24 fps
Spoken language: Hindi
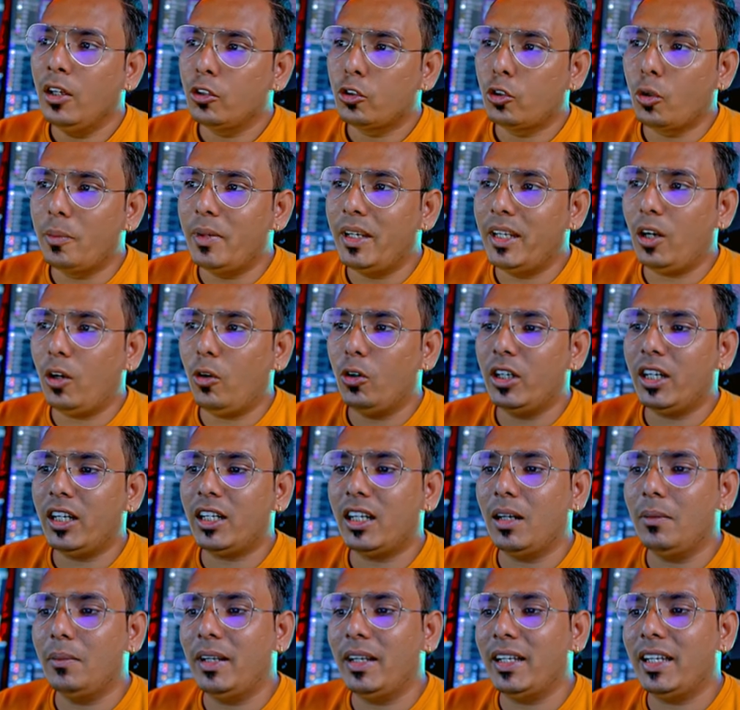तो मेरा ऑर्डर
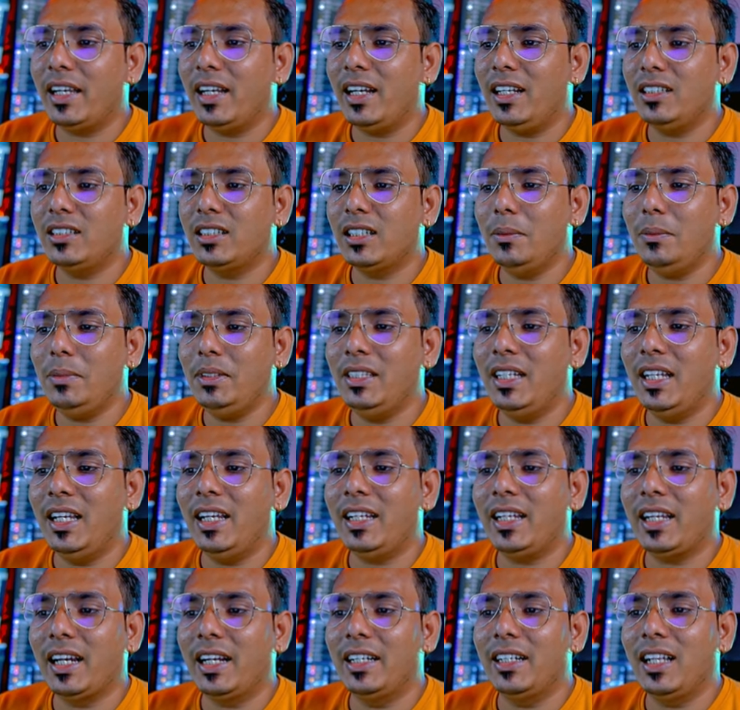कब लगेगा जब ये
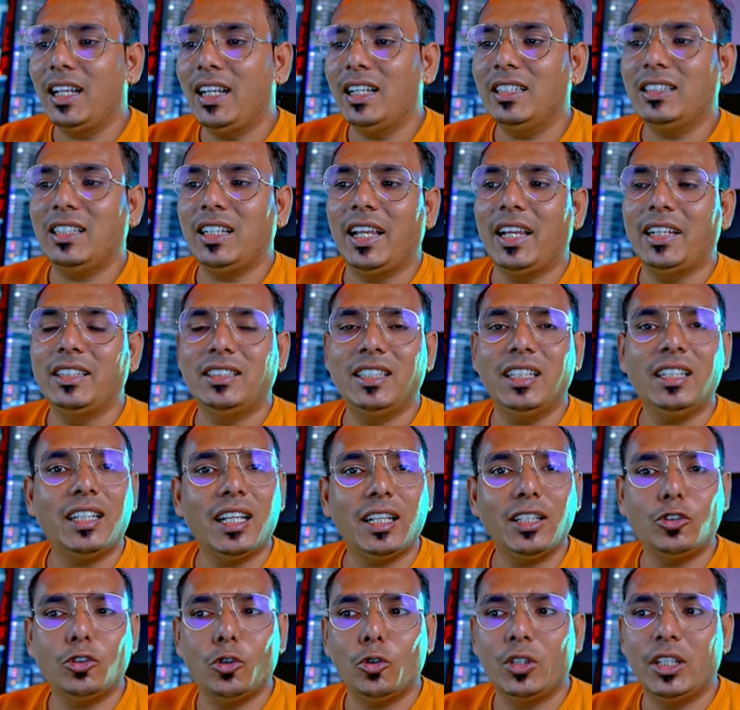कैंडल इस लाइन से
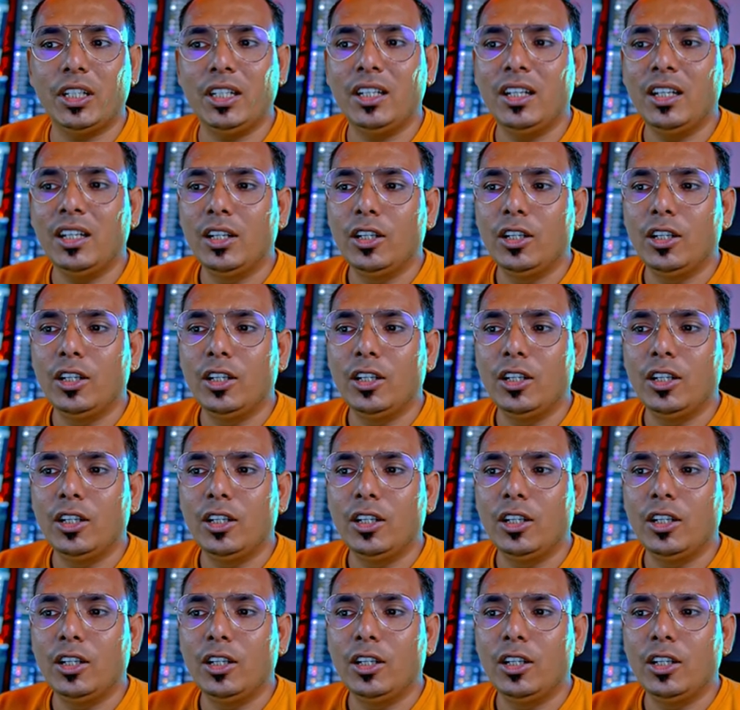टच होगी